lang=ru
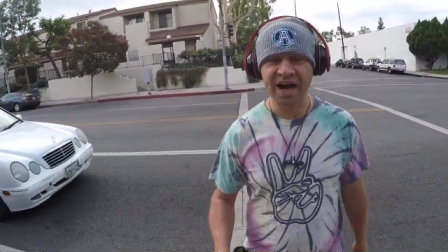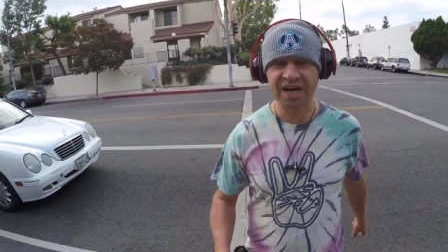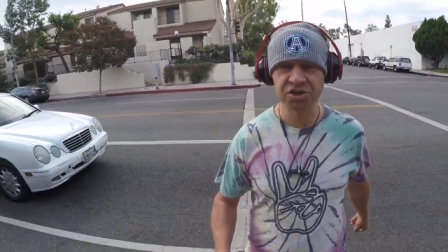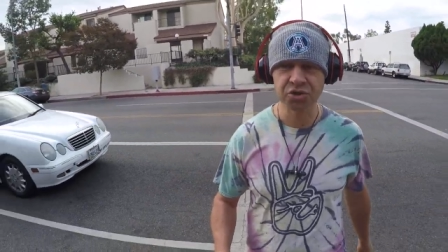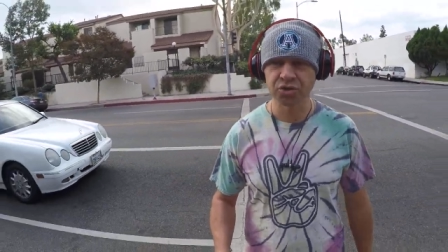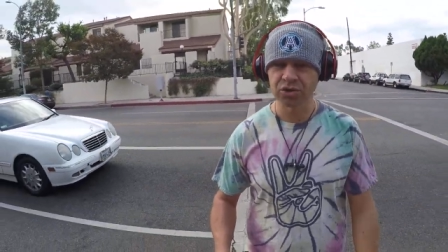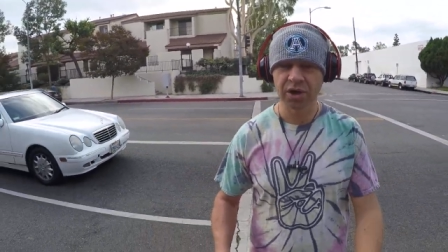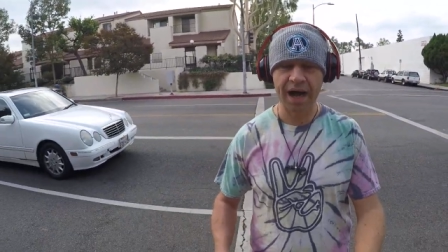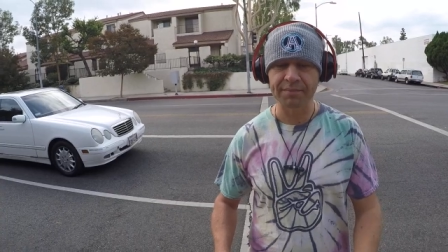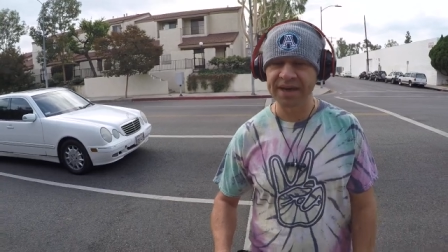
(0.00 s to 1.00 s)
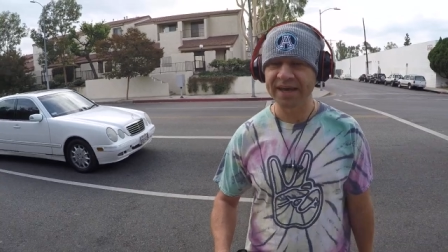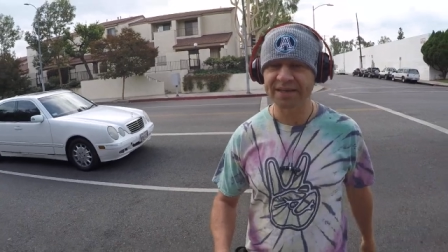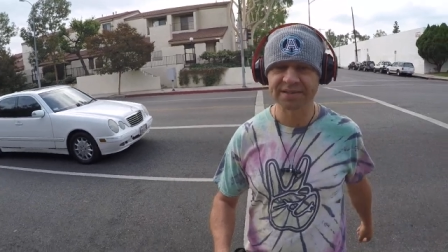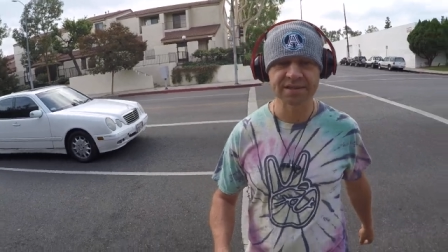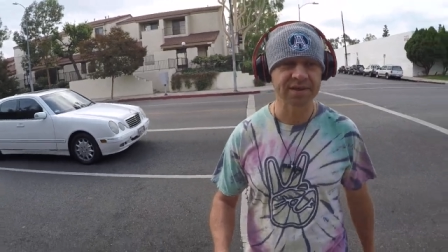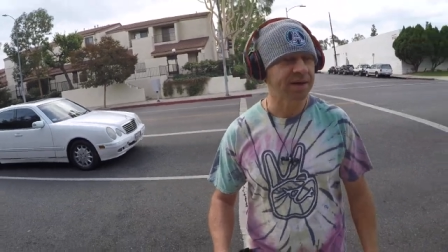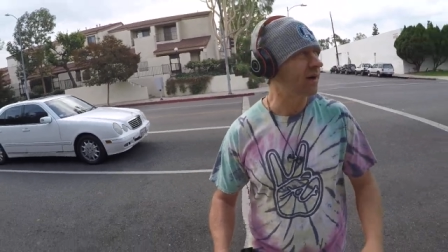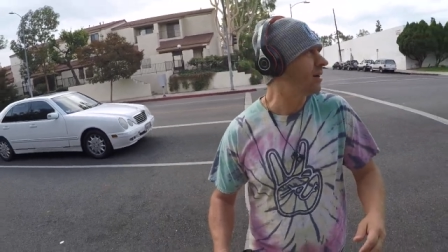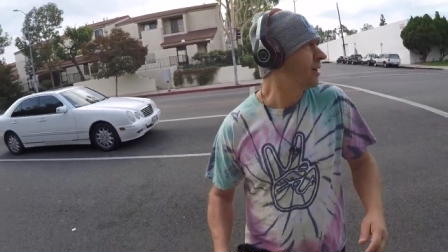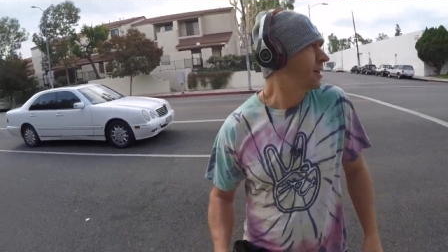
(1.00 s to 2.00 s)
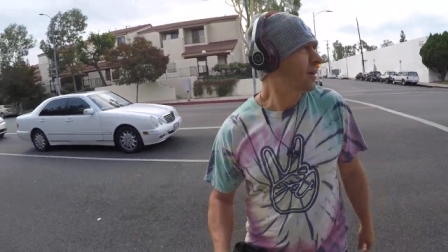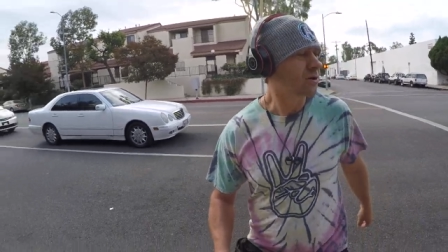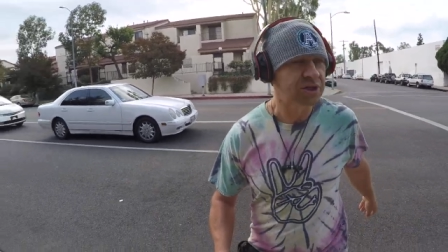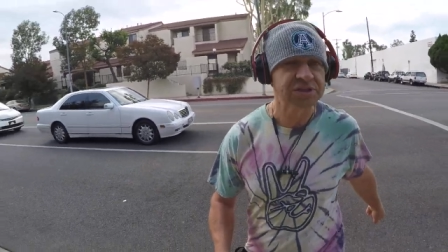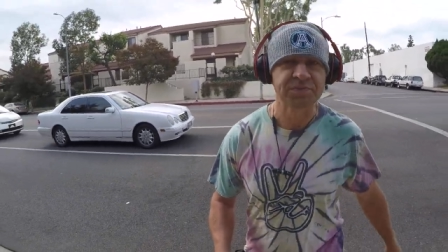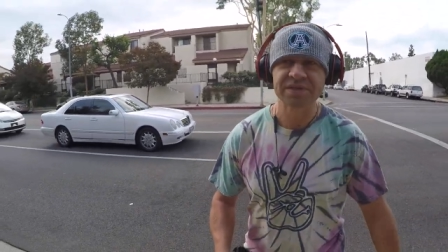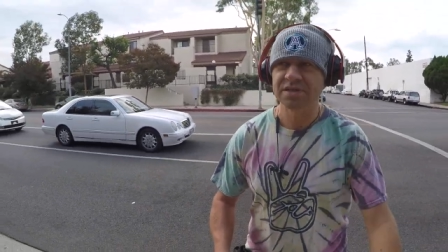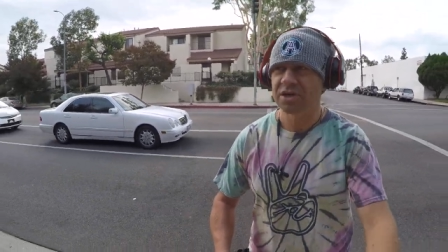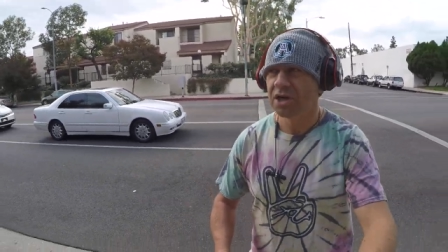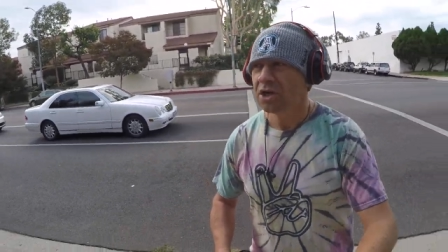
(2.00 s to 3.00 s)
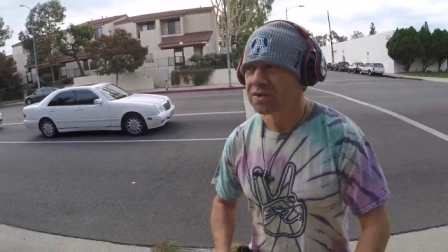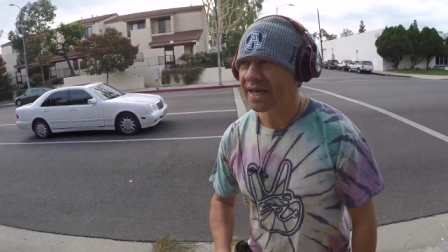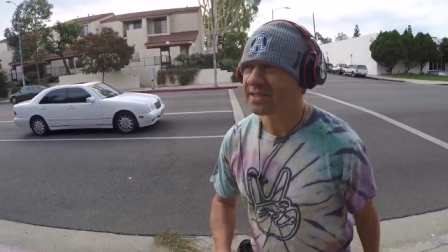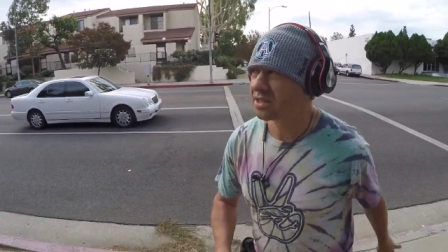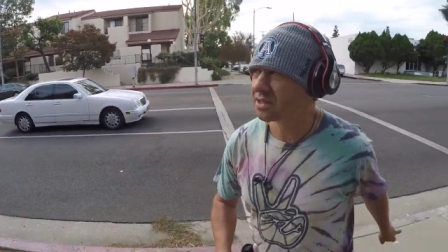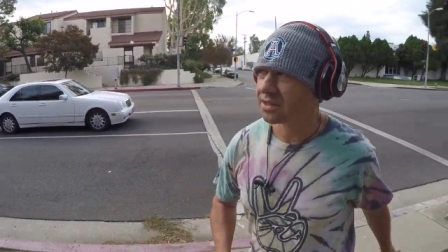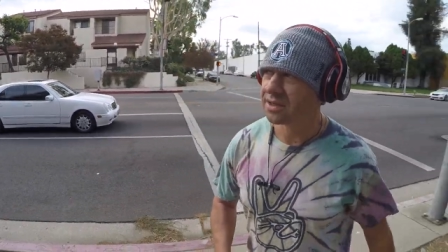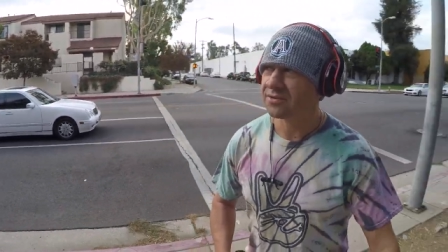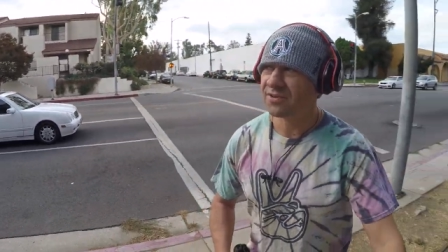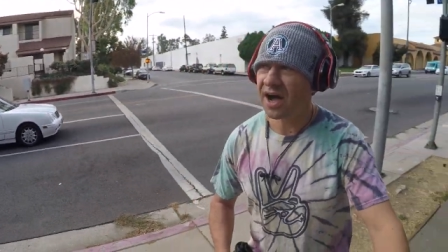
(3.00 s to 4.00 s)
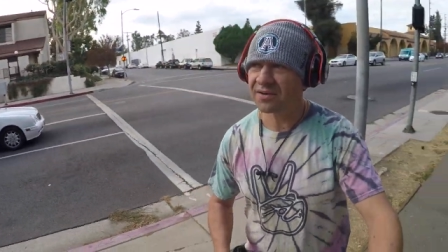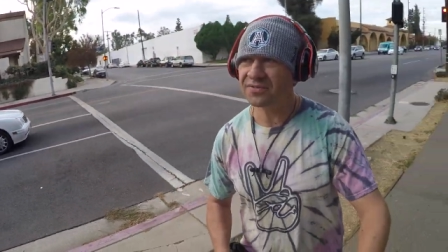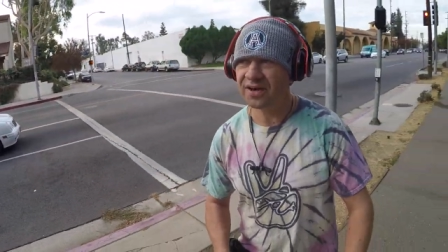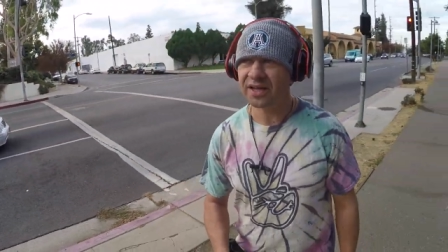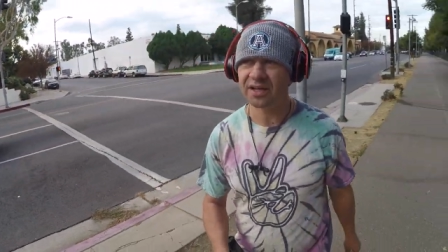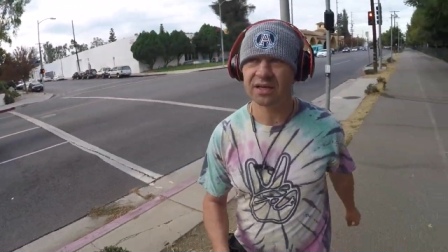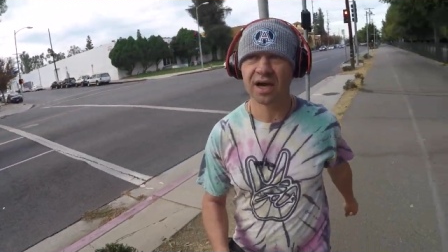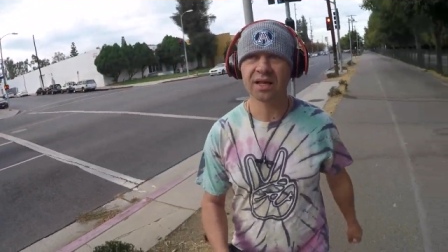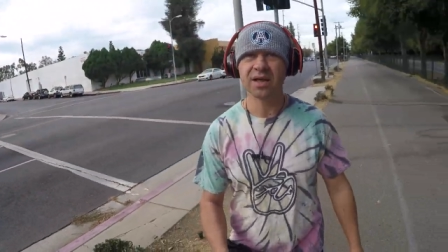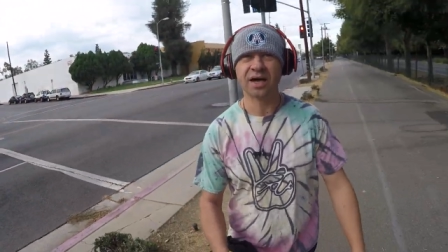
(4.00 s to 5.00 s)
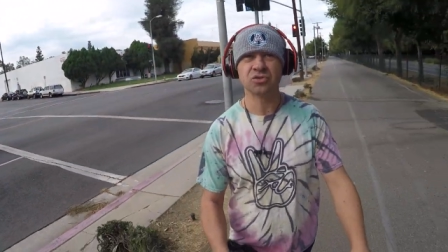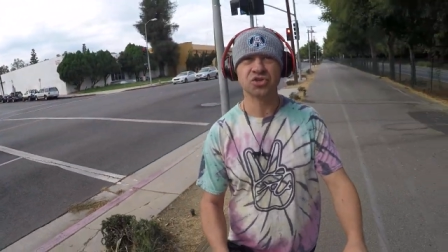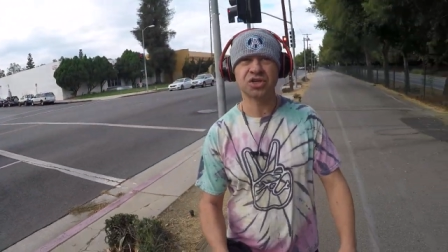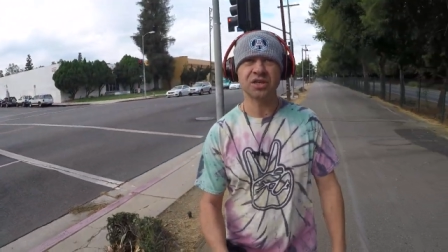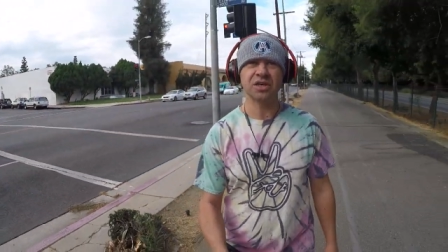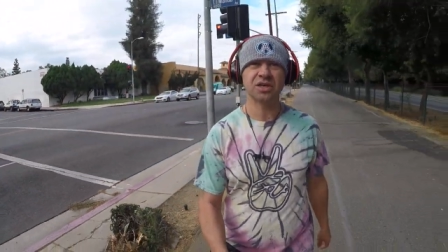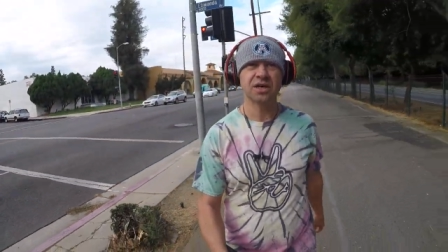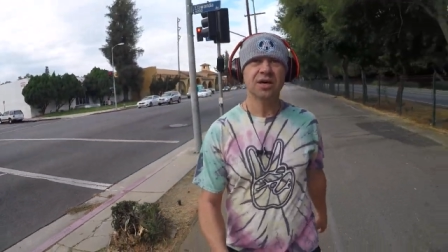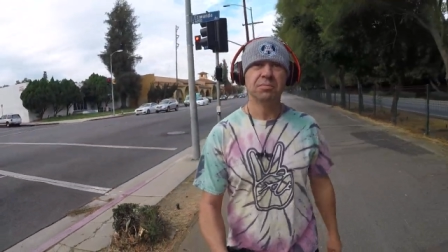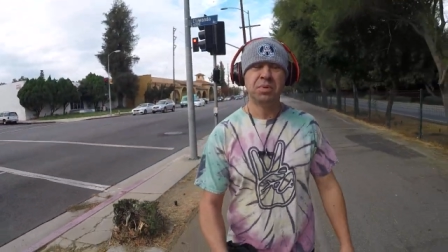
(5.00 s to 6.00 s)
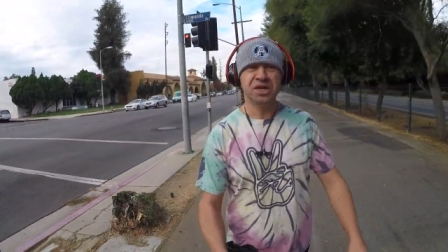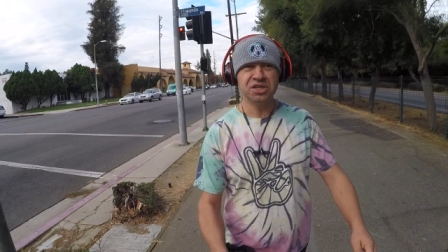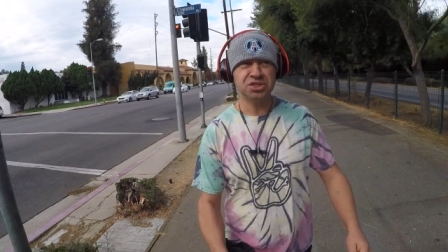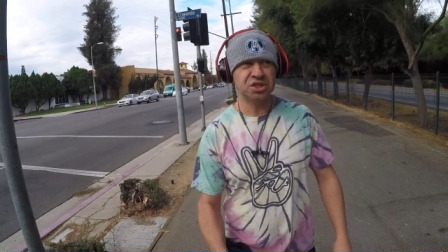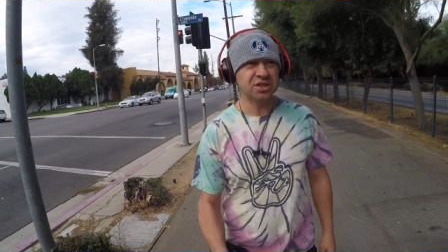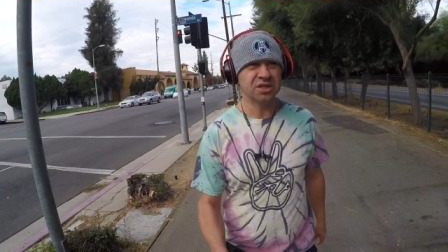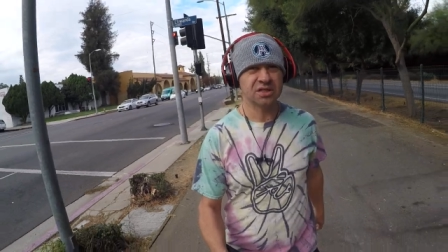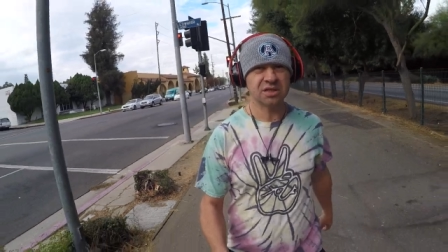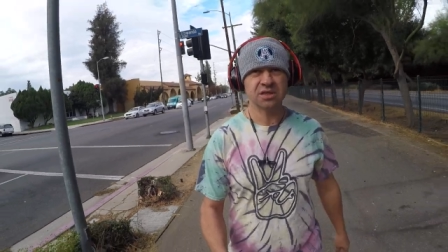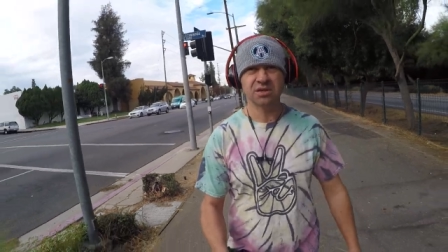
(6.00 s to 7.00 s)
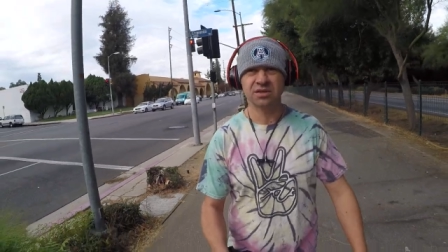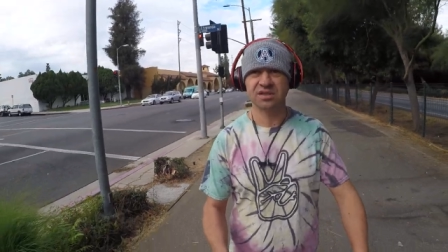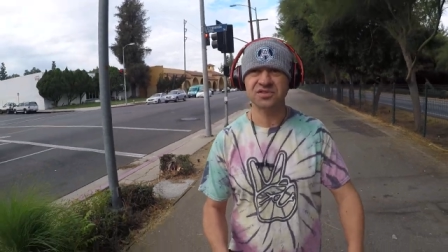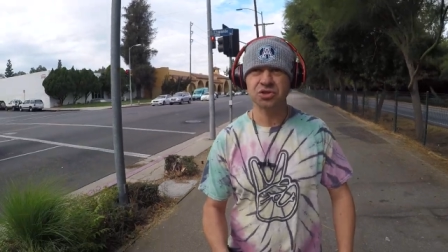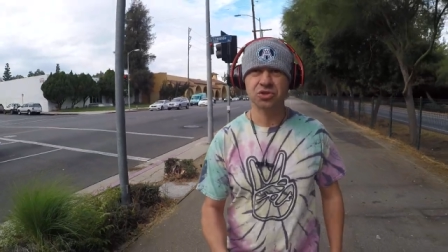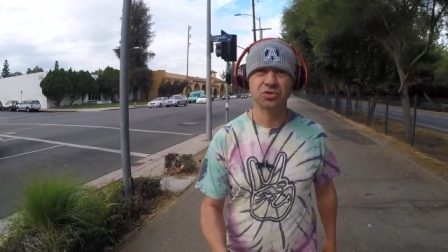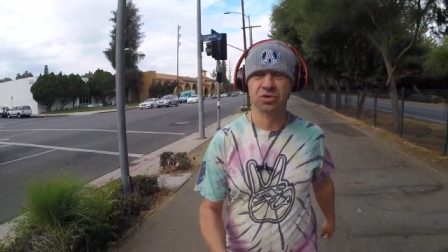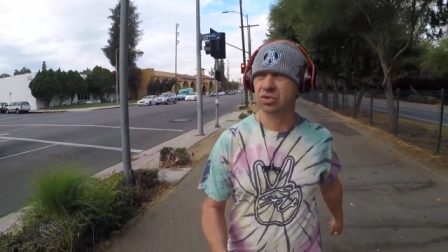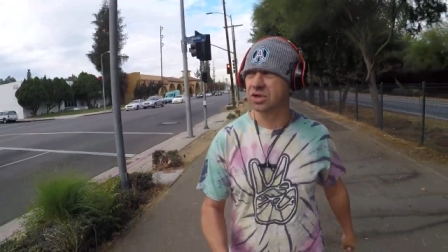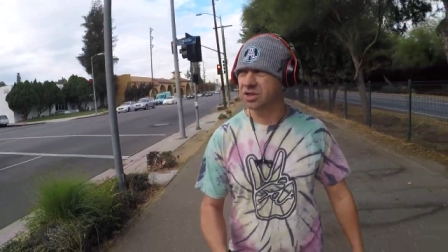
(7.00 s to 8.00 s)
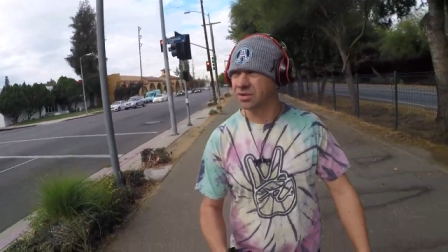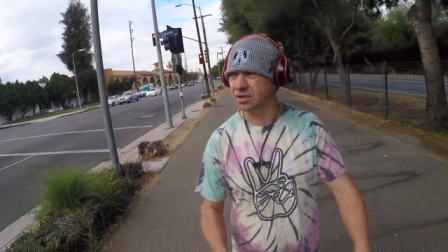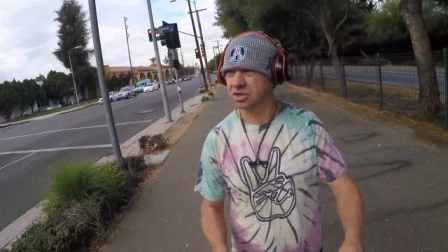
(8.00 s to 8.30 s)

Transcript: Кашу, омлет, э, господи, знаете, вафли, оладушки, блинчики, да все что угодно.